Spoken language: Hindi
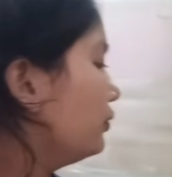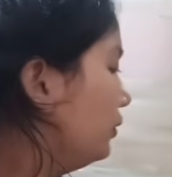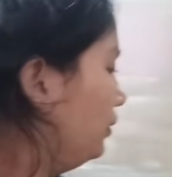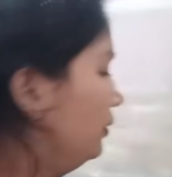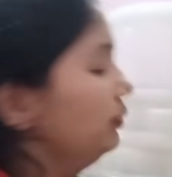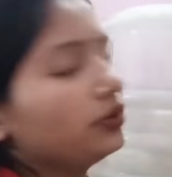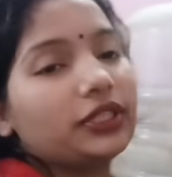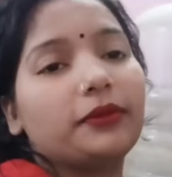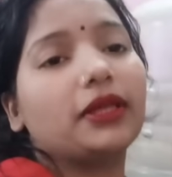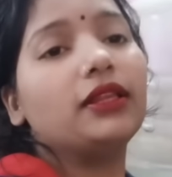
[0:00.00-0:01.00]
तो
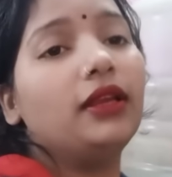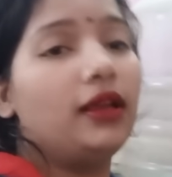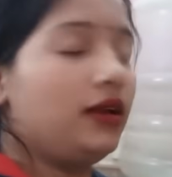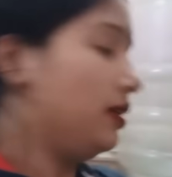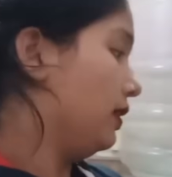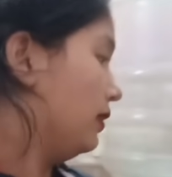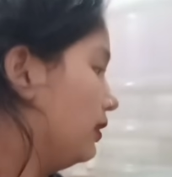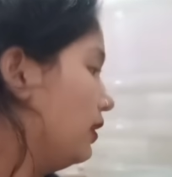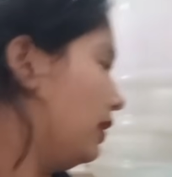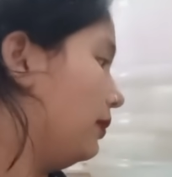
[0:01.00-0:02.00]
उसके बाद
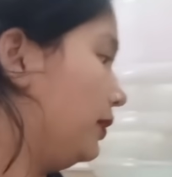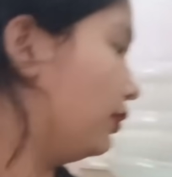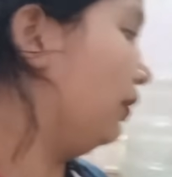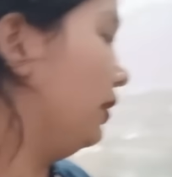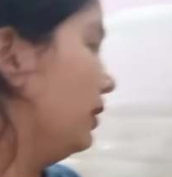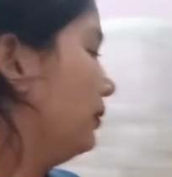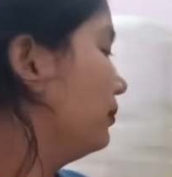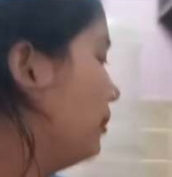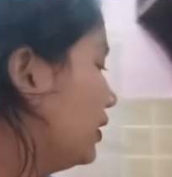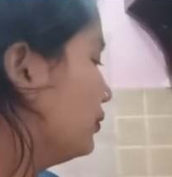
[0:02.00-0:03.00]
अभी को
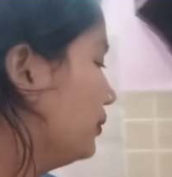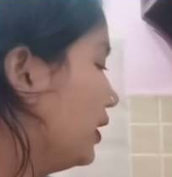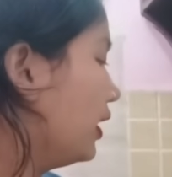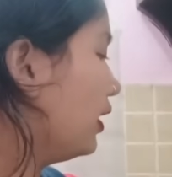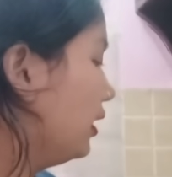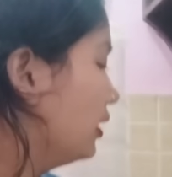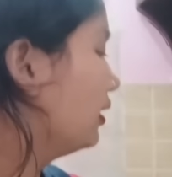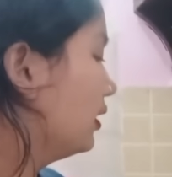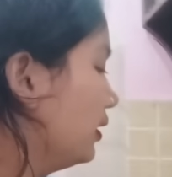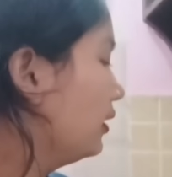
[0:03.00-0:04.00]
बात हुआ है
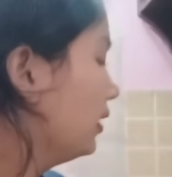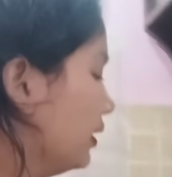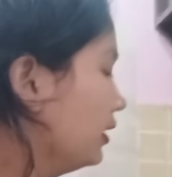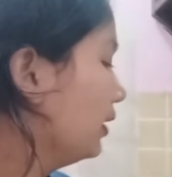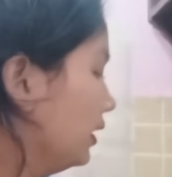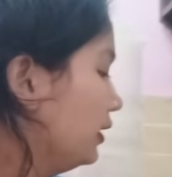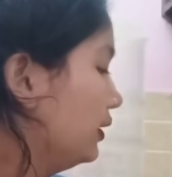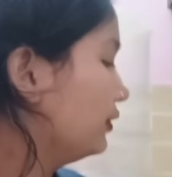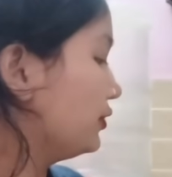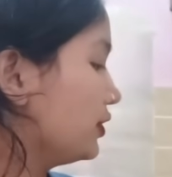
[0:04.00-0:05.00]

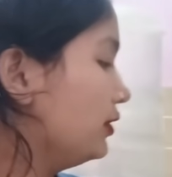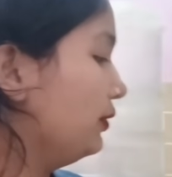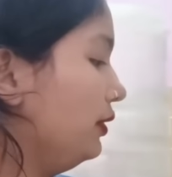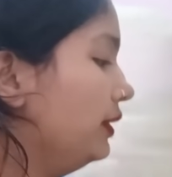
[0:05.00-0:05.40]
तो चलो